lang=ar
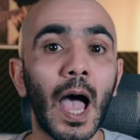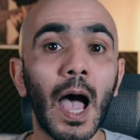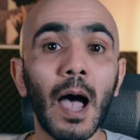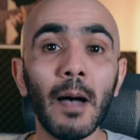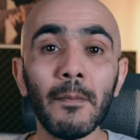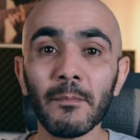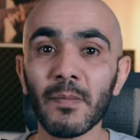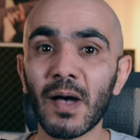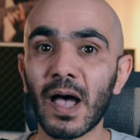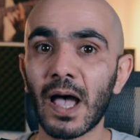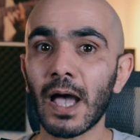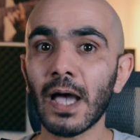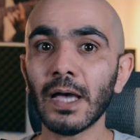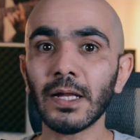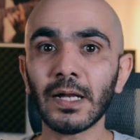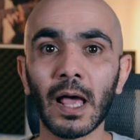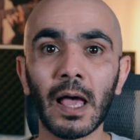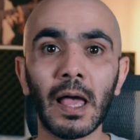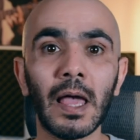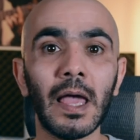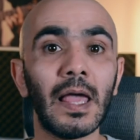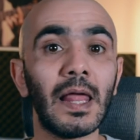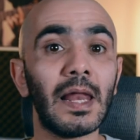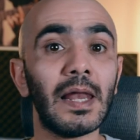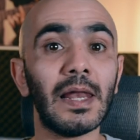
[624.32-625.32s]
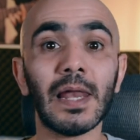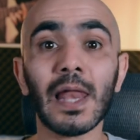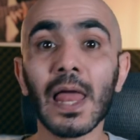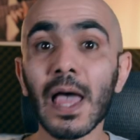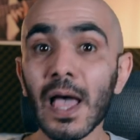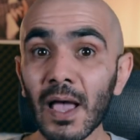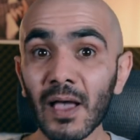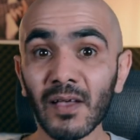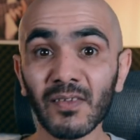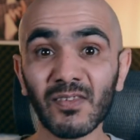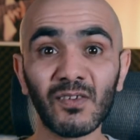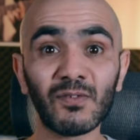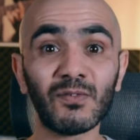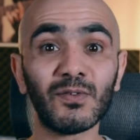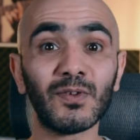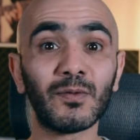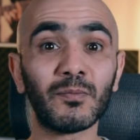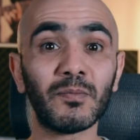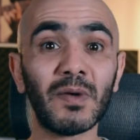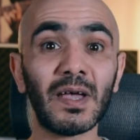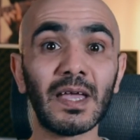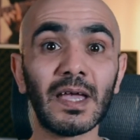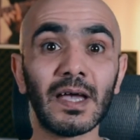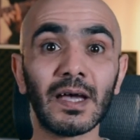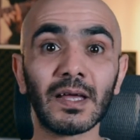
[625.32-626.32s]
أما أنا لا
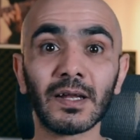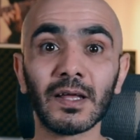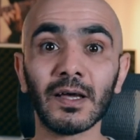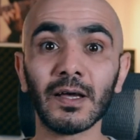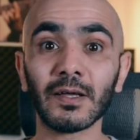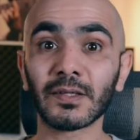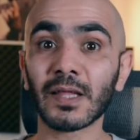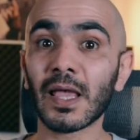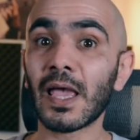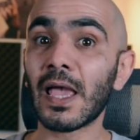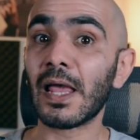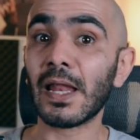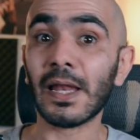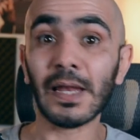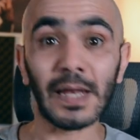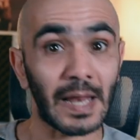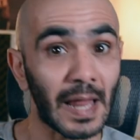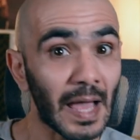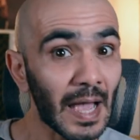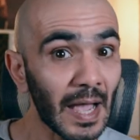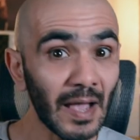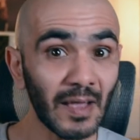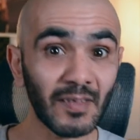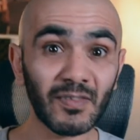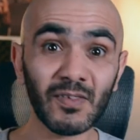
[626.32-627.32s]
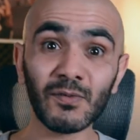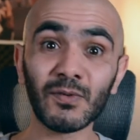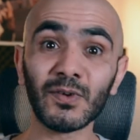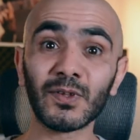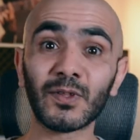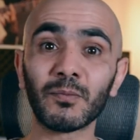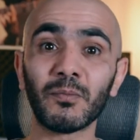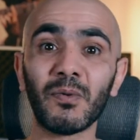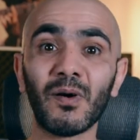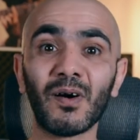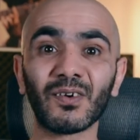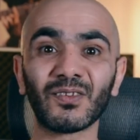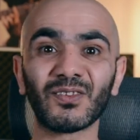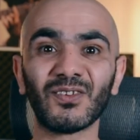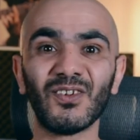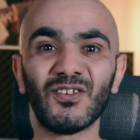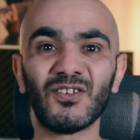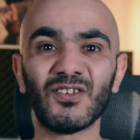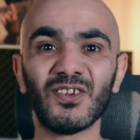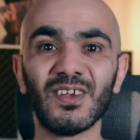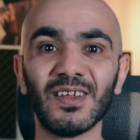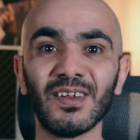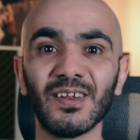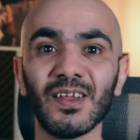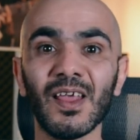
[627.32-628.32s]
حذفت بيانات لا حذفت
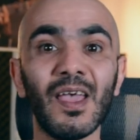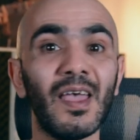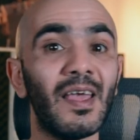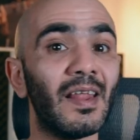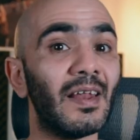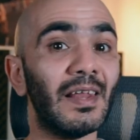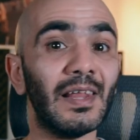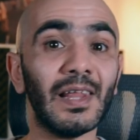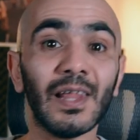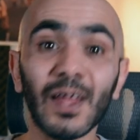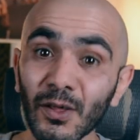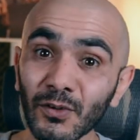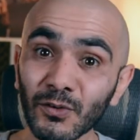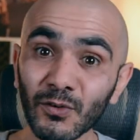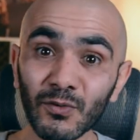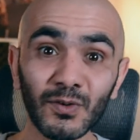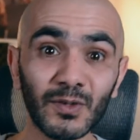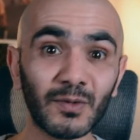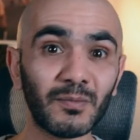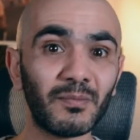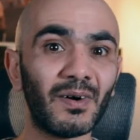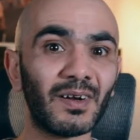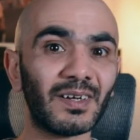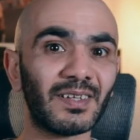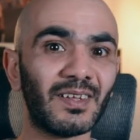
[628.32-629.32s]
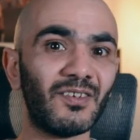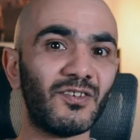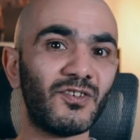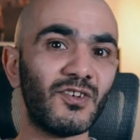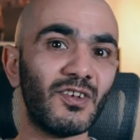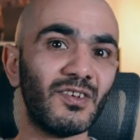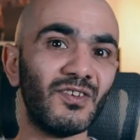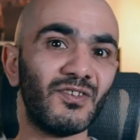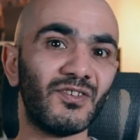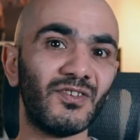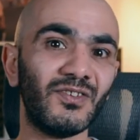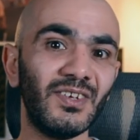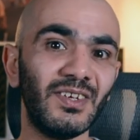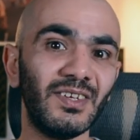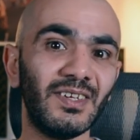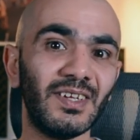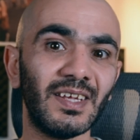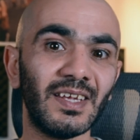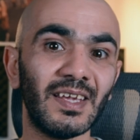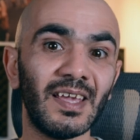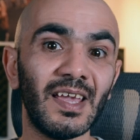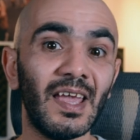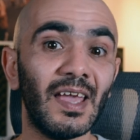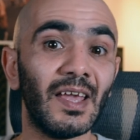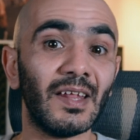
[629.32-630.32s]
بارتيشن لا ضفت بارتيشن
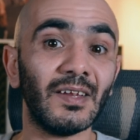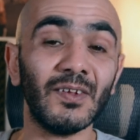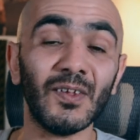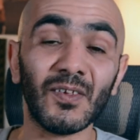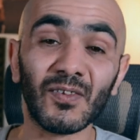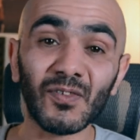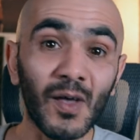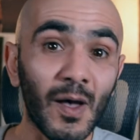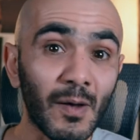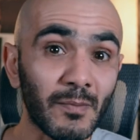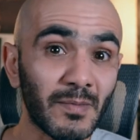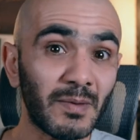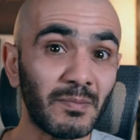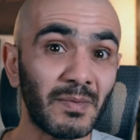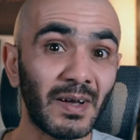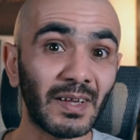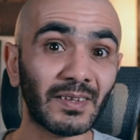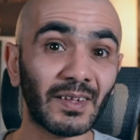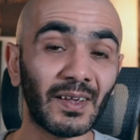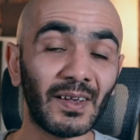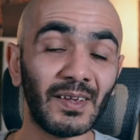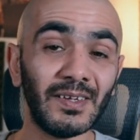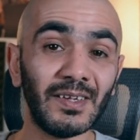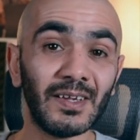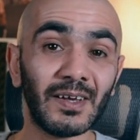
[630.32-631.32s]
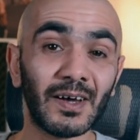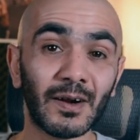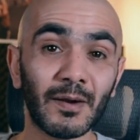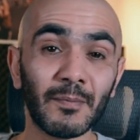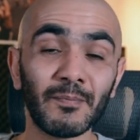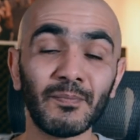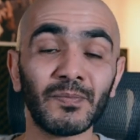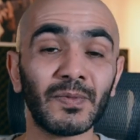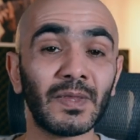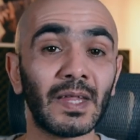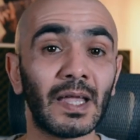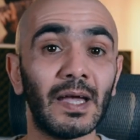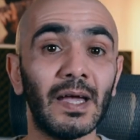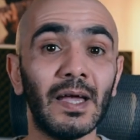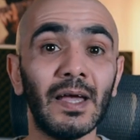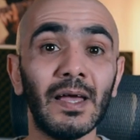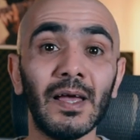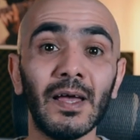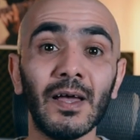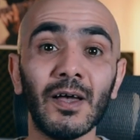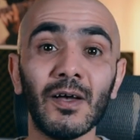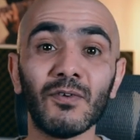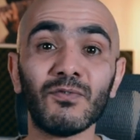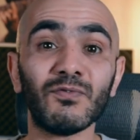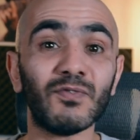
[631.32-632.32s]
جديدة نظامي ما تغير
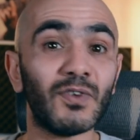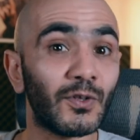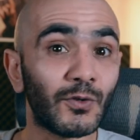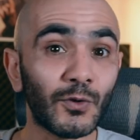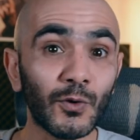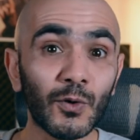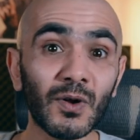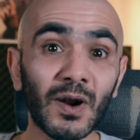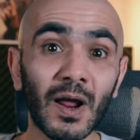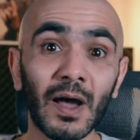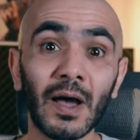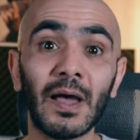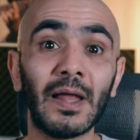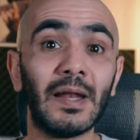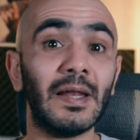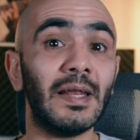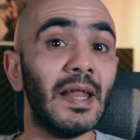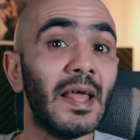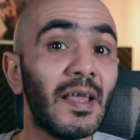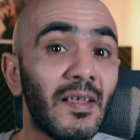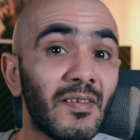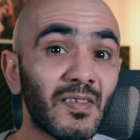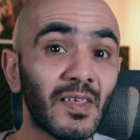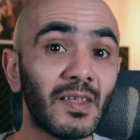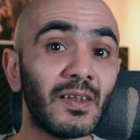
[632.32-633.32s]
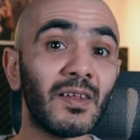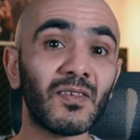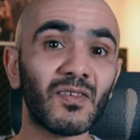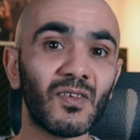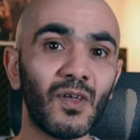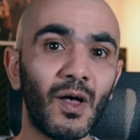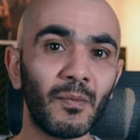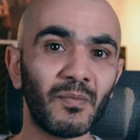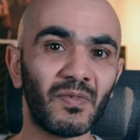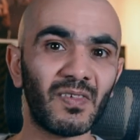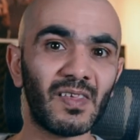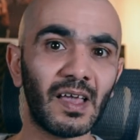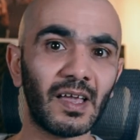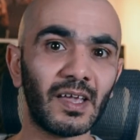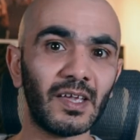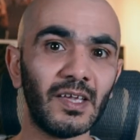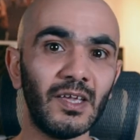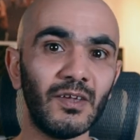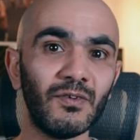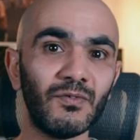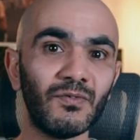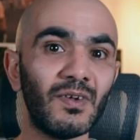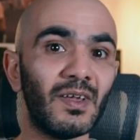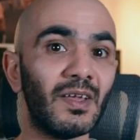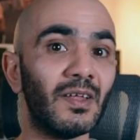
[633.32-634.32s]
آه، فيدورا ليس نظام
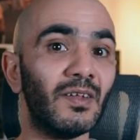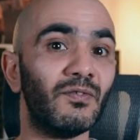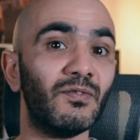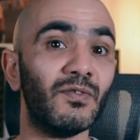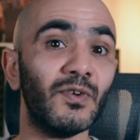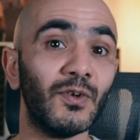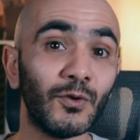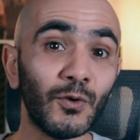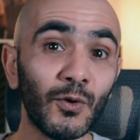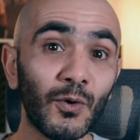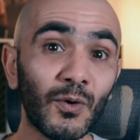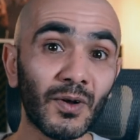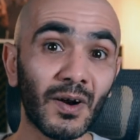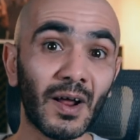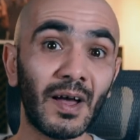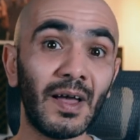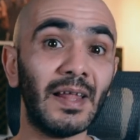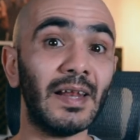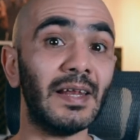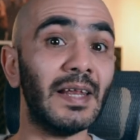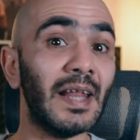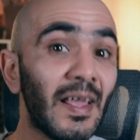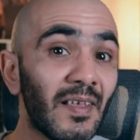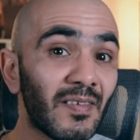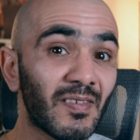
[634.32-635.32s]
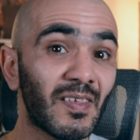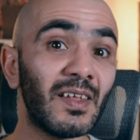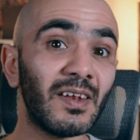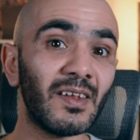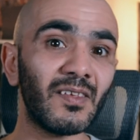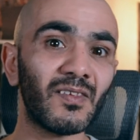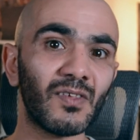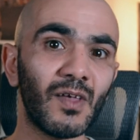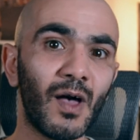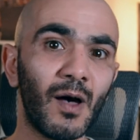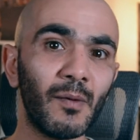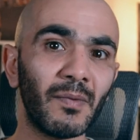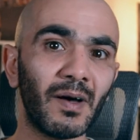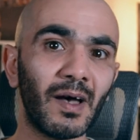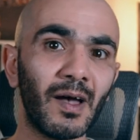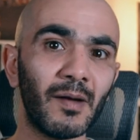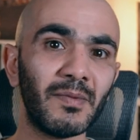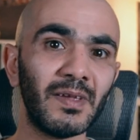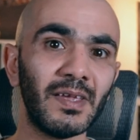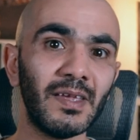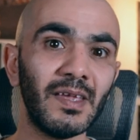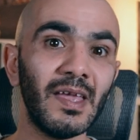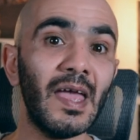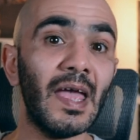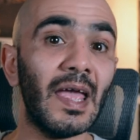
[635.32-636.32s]
سخيف فيدورا ليس نظام
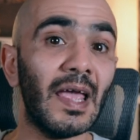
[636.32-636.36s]
غبي